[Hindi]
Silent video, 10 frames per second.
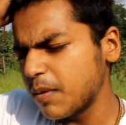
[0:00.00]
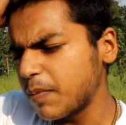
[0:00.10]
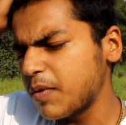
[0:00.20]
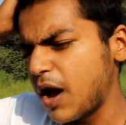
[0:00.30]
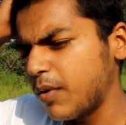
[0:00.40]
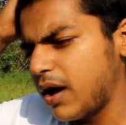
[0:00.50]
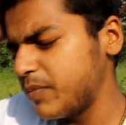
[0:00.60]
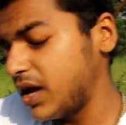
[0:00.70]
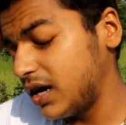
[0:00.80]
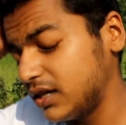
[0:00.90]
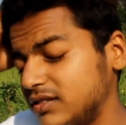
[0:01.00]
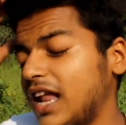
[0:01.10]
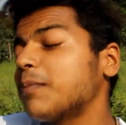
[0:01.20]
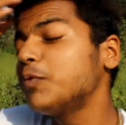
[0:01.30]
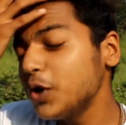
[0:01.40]
लिए पप्पा भैया अपना
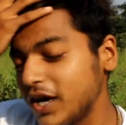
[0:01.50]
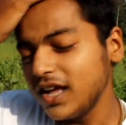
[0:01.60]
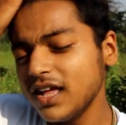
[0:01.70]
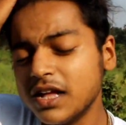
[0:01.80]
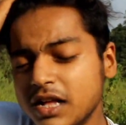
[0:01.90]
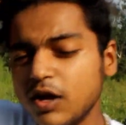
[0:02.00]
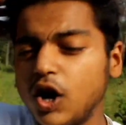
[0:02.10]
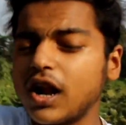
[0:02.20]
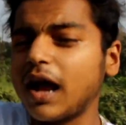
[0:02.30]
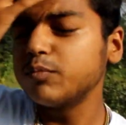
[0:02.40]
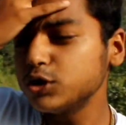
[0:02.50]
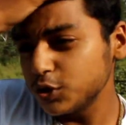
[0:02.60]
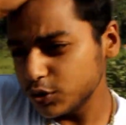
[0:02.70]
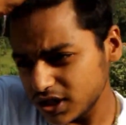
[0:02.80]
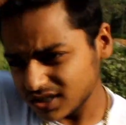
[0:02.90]
नागपुर गए और नागपुर
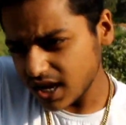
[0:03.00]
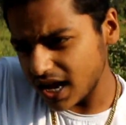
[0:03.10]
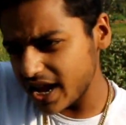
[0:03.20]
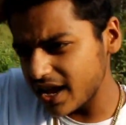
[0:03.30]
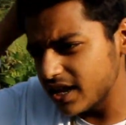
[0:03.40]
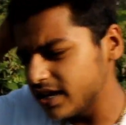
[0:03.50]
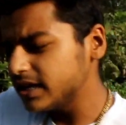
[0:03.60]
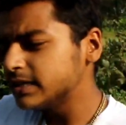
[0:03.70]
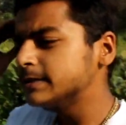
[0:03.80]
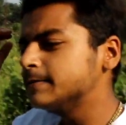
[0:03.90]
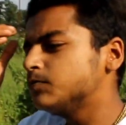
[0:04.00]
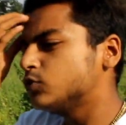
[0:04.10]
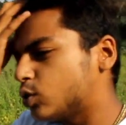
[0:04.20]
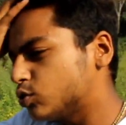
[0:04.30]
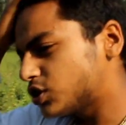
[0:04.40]
से वो जैसे ही आ जाएंगे
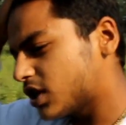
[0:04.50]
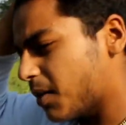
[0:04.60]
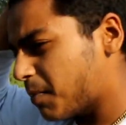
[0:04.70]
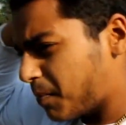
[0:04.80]
तो उसके